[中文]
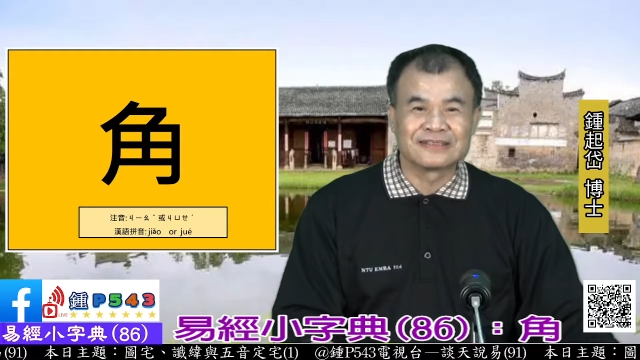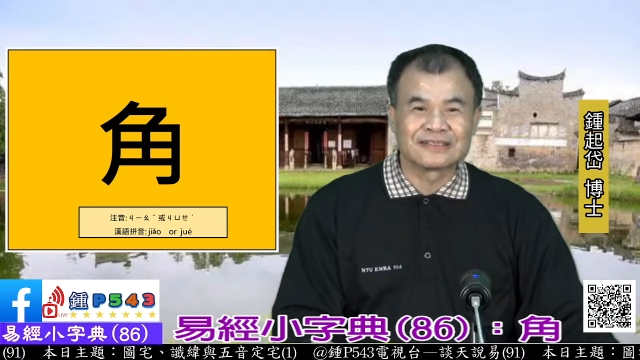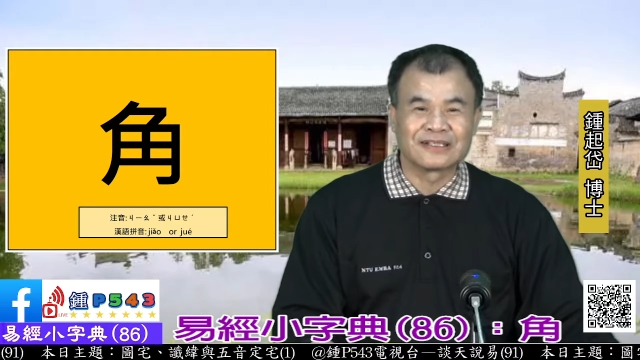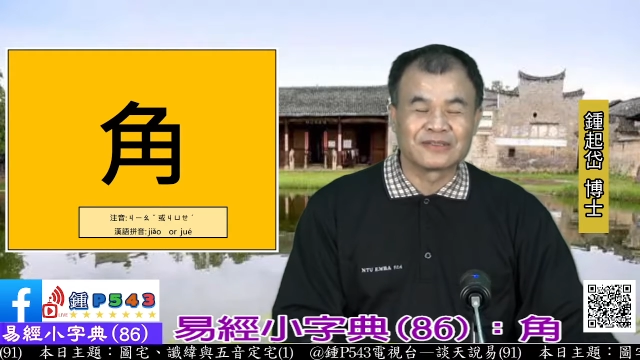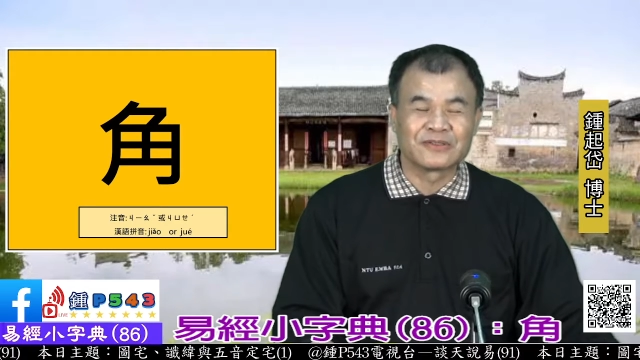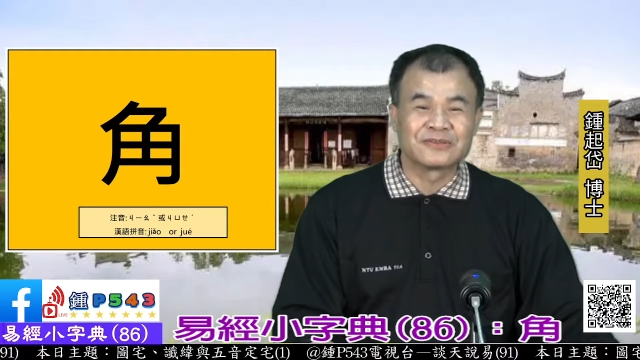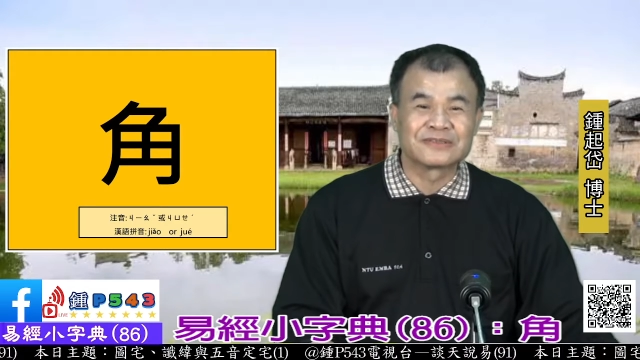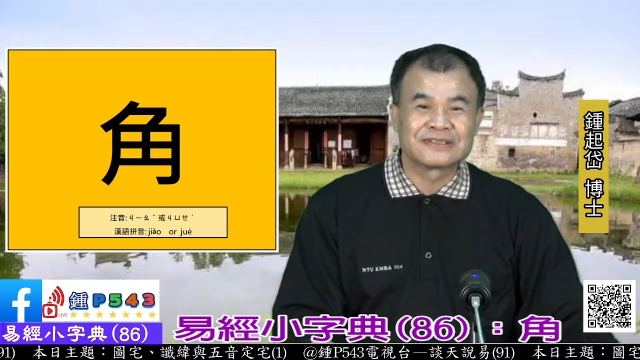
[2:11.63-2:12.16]
这个
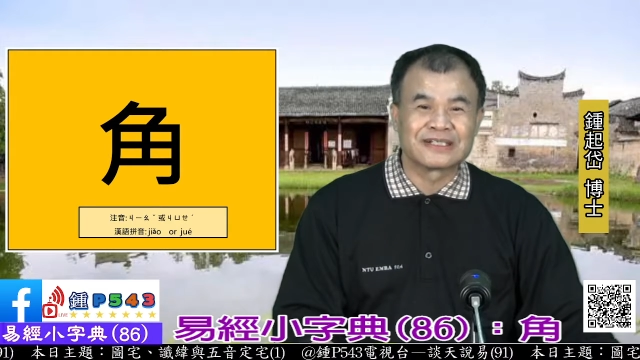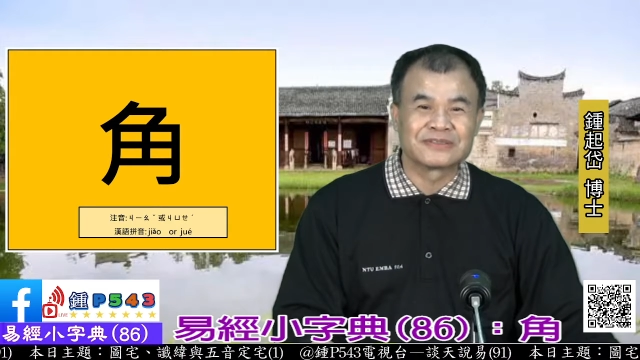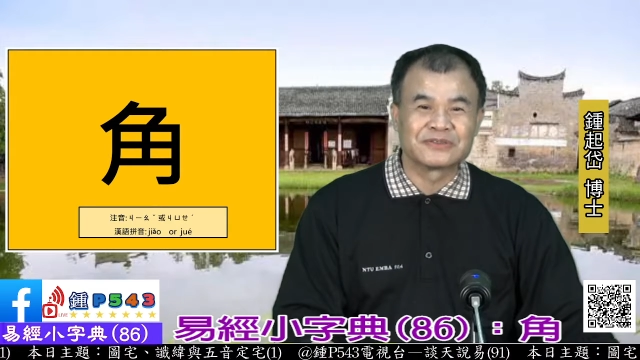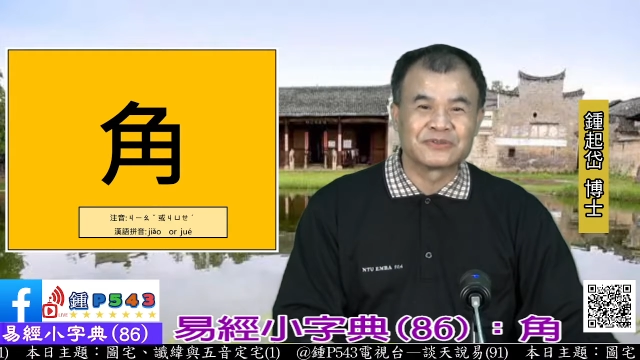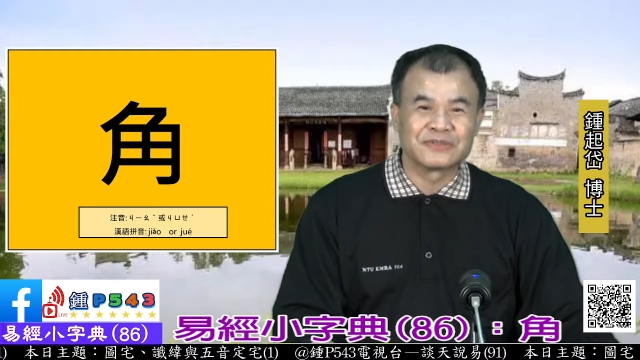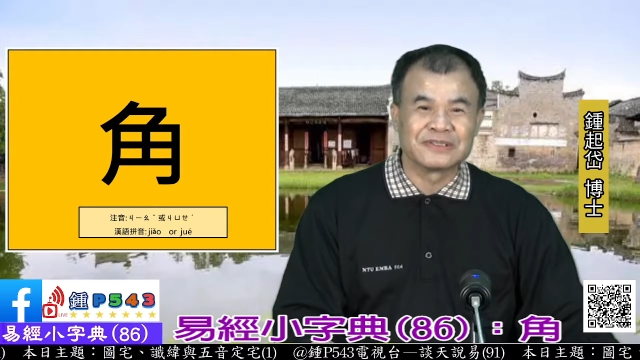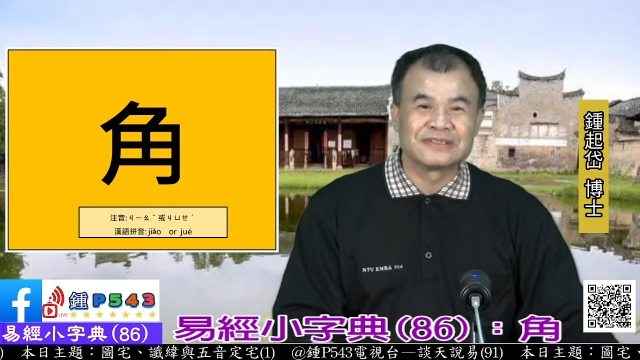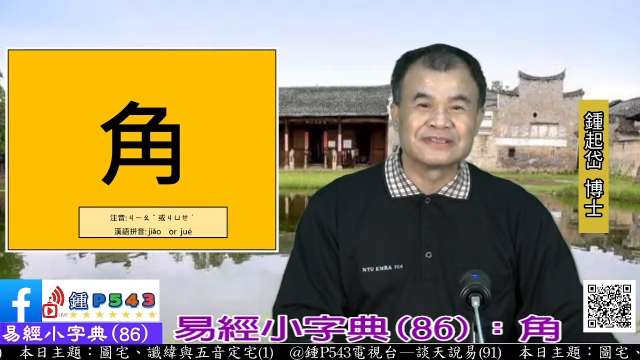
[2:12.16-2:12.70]
宫商
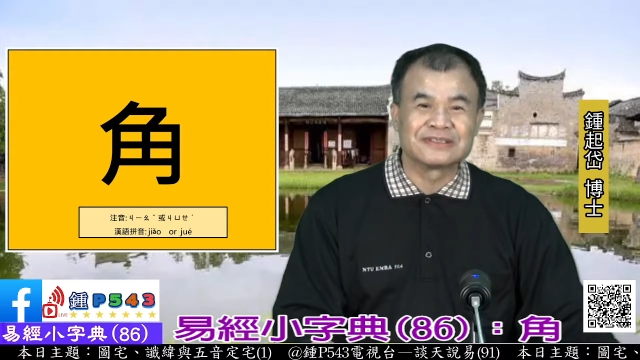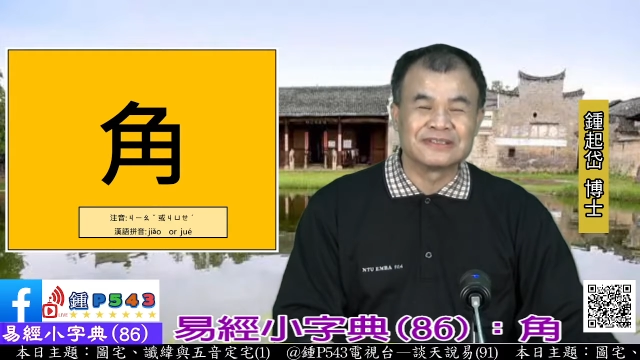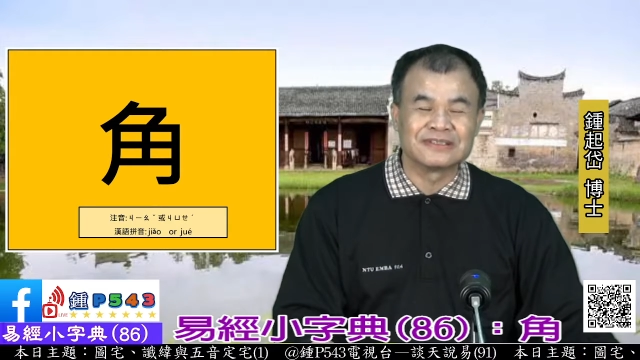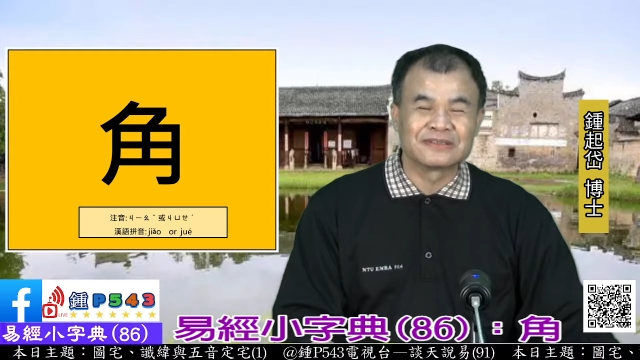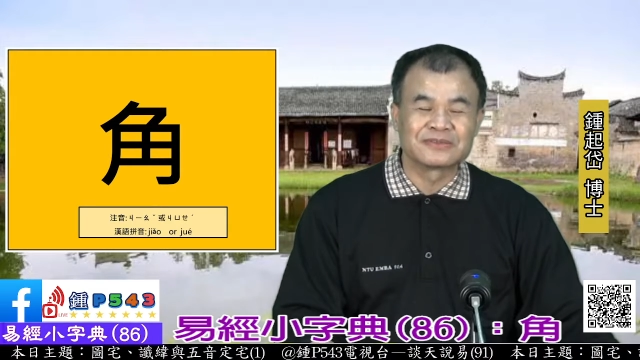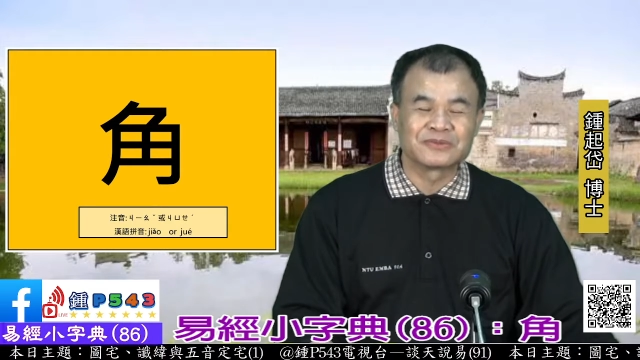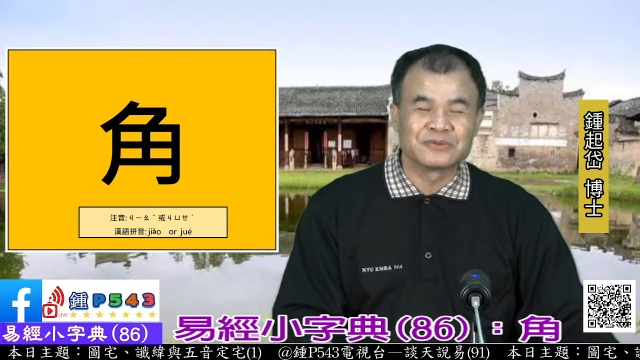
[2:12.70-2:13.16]
角徵羽，